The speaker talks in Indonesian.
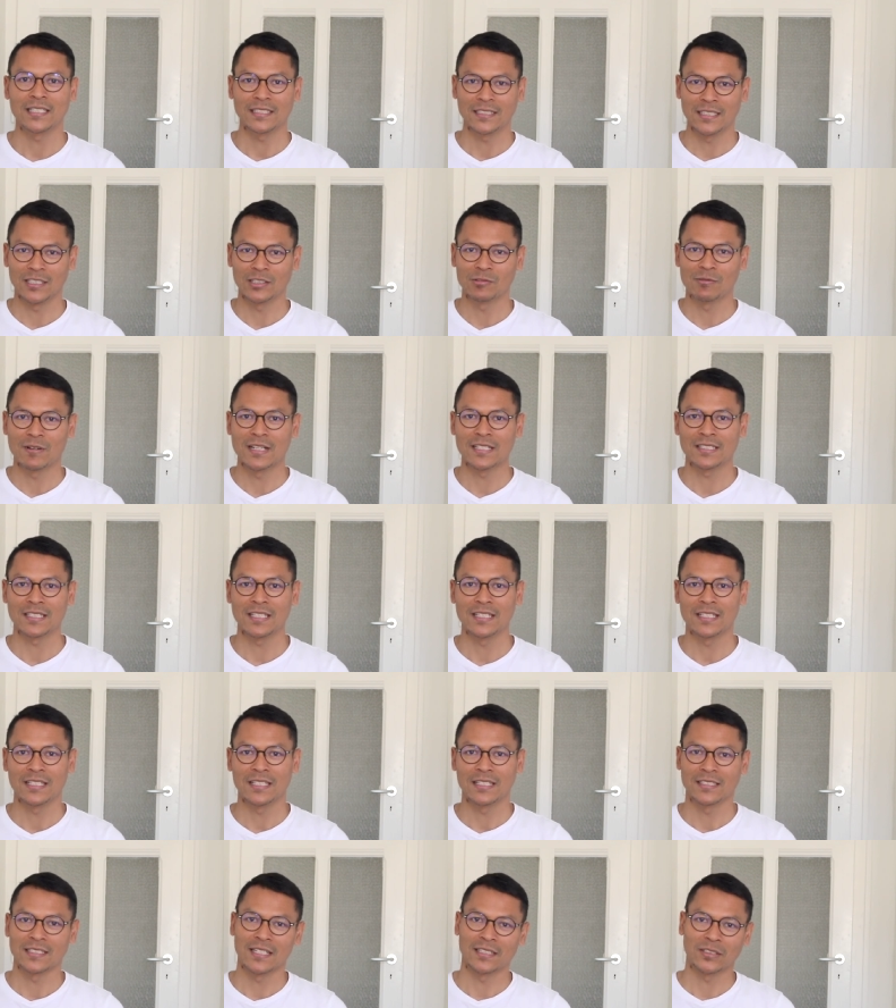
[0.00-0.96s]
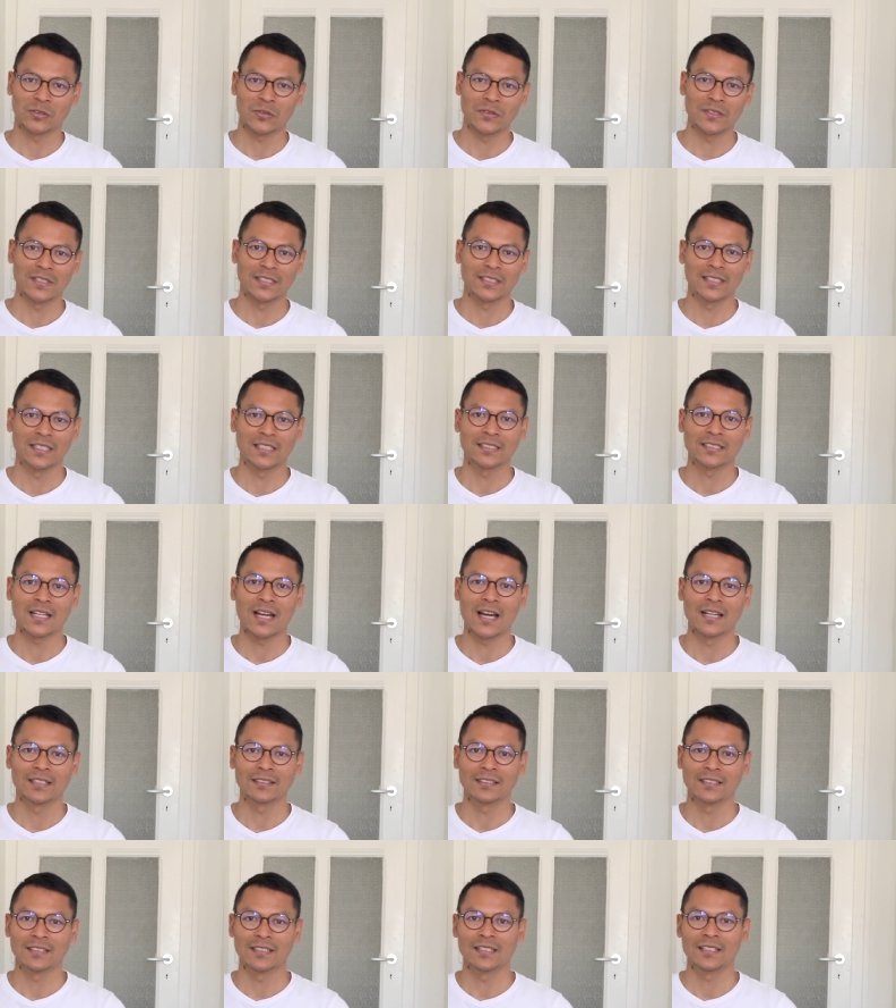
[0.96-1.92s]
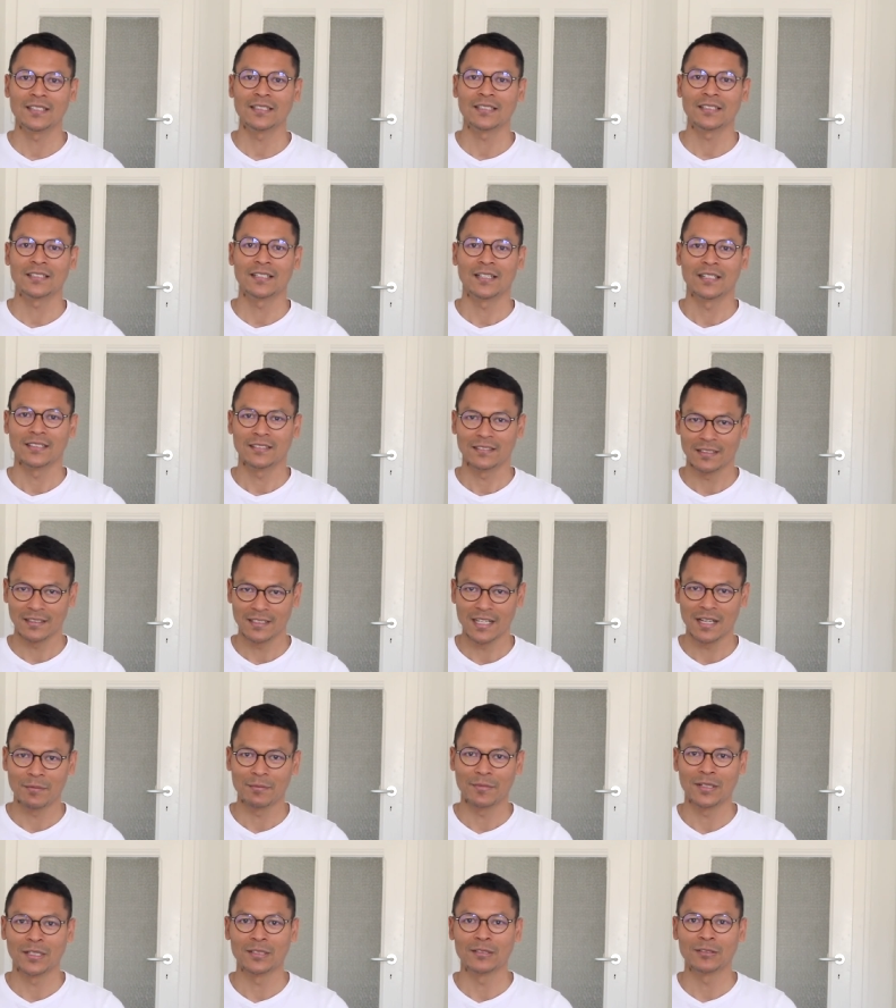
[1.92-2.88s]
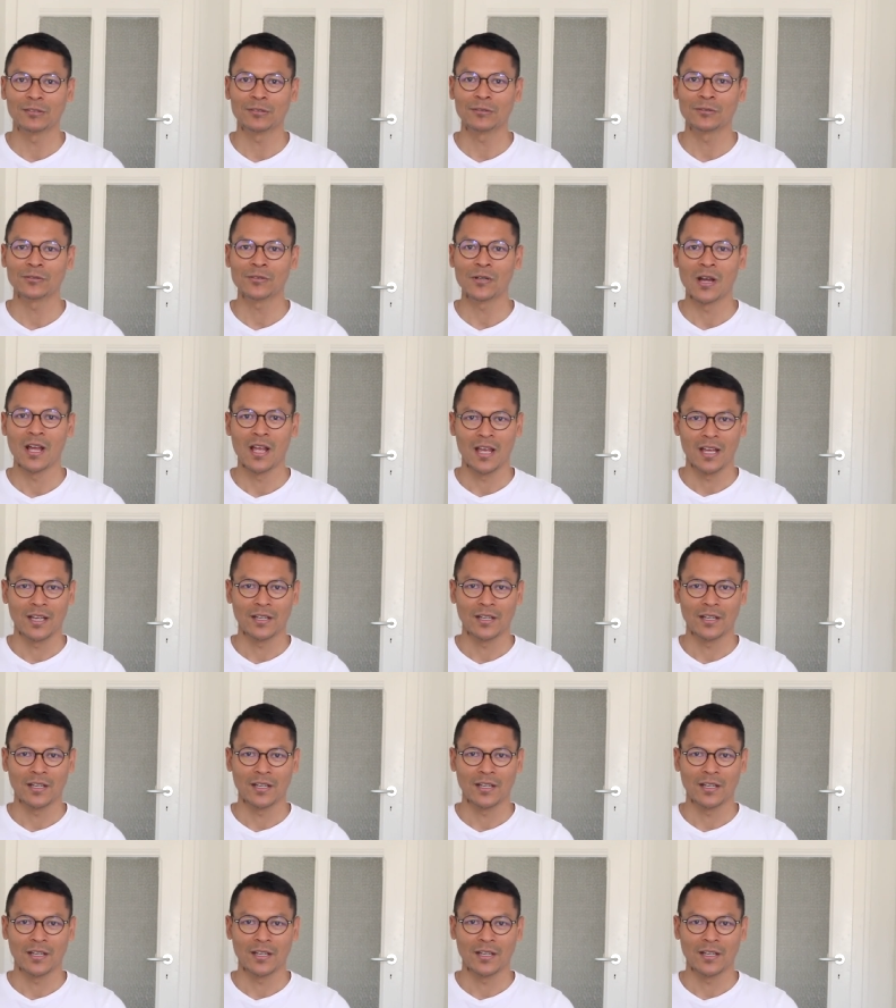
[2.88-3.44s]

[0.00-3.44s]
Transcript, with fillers: situasi dan kondisi saat ini tidak menentu.